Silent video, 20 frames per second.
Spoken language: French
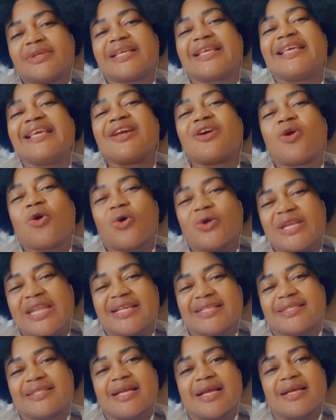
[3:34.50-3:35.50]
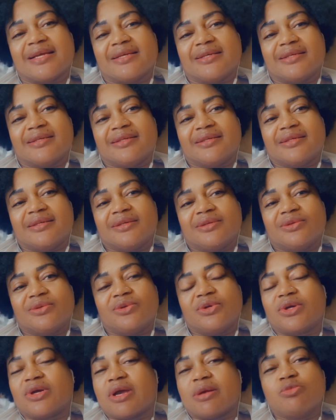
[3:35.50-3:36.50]
Qui connaît ça
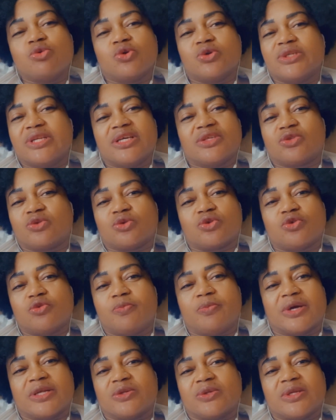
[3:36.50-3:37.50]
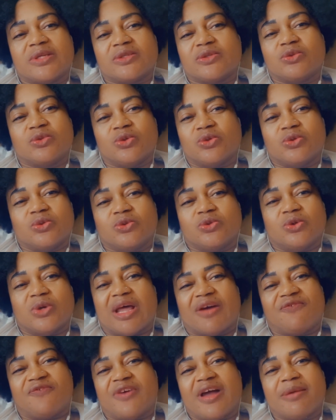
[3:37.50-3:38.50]
Le Camerounais s'occupe pas de
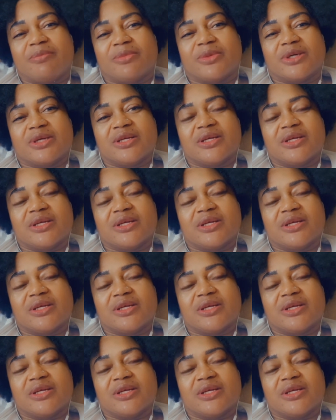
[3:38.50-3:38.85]
la femme.